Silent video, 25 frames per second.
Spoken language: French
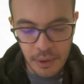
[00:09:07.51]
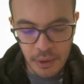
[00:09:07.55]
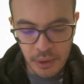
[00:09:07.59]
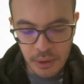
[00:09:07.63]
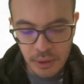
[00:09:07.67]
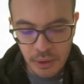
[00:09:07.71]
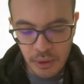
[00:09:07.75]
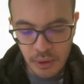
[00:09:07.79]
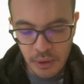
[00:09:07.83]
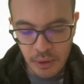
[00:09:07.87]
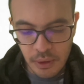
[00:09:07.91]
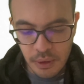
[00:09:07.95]

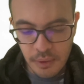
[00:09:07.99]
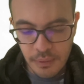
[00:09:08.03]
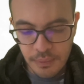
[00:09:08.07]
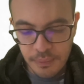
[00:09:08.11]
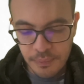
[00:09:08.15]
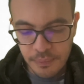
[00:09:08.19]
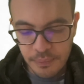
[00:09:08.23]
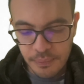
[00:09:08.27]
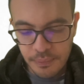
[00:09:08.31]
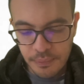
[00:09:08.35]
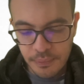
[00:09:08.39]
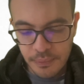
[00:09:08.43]
que
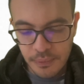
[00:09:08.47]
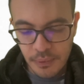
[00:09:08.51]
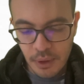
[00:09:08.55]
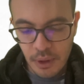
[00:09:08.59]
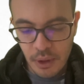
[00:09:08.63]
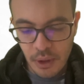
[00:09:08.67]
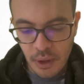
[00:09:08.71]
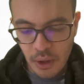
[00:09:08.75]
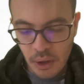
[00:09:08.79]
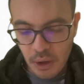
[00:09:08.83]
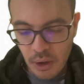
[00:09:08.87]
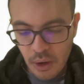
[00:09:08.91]

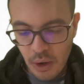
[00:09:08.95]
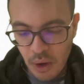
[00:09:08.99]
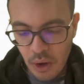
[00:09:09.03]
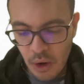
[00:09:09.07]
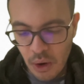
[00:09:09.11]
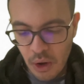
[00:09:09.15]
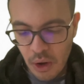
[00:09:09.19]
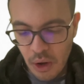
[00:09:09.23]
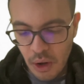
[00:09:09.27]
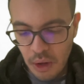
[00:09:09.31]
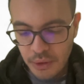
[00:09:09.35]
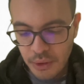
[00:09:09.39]

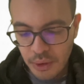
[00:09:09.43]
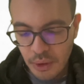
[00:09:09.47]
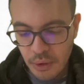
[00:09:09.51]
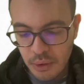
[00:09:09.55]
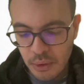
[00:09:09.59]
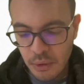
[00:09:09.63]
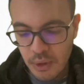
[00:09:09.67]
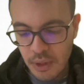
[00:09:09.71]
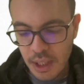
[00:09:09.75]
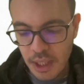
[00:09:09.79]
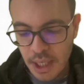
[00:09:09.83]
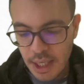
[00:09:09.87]
ordre
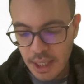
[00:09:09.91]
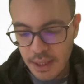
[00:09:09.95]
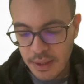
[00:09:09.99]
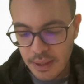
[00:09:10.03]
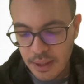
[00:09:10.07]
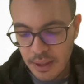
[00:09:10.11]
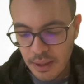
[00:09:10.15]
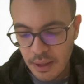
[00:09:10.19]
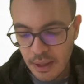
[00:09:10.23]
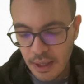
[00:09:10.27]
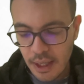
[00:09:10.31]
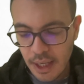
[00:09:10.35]
de
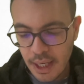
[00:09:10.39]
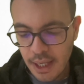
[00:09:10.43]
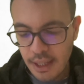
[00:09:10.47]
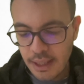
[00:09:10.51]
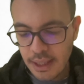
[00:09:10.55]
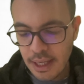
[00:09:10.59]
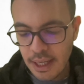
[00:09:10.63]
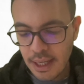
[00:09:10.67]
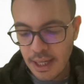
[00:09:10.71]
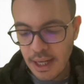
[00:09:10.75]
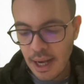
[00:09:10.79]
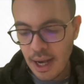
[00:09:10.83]
x est
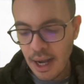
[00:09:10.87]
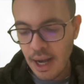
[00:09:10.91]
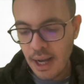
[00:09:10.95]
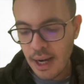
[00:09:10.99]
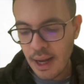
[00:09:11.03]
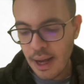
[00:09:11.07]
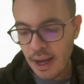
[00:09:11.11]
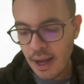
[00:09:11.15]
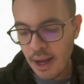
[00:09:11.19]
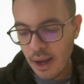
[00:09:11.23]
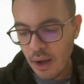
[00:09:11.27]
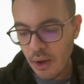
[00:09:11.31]
égal
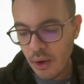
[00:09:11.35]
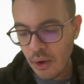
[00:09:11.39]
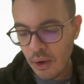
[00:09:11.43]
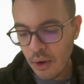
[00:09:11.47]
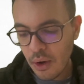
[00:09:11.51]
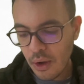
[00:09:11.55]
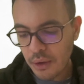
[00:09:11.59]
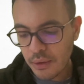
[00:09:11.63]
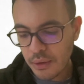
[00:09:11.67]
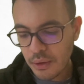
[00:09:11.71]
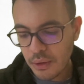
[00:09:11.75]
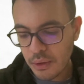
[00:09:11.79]
à
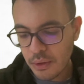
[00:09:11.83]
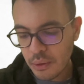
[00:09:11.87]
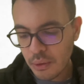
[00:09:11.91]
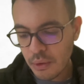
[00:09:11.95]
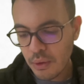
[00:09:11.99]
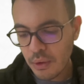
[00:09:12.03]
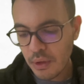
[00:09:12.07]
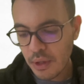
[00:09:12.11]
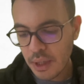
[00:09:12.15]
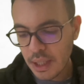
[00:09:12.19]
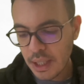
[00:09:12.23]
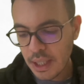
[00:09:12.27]
ordre
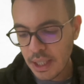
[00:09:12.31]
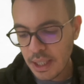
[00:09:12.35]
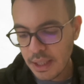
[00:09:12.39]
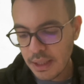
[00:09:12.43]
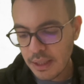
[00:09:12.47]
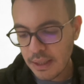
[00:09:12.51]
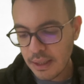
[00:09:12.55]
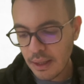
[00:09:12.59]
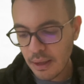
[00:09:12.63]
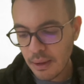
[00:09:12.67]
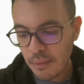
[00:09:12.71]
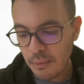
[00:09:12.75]
de
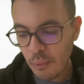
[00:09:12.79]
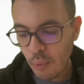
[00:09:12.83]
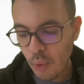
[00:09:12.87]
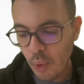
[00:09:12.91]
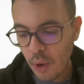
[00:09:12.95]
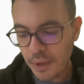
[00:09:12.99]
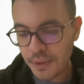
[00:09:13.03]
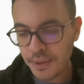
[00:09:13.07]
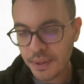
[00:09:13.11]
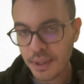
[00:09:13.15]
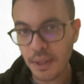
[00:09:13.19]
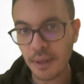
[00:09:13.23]
x
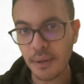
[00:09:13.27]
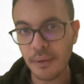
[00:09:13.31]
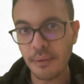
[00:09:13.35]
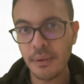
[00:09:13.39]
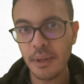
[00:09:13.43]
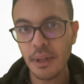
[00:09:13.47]
moins 1.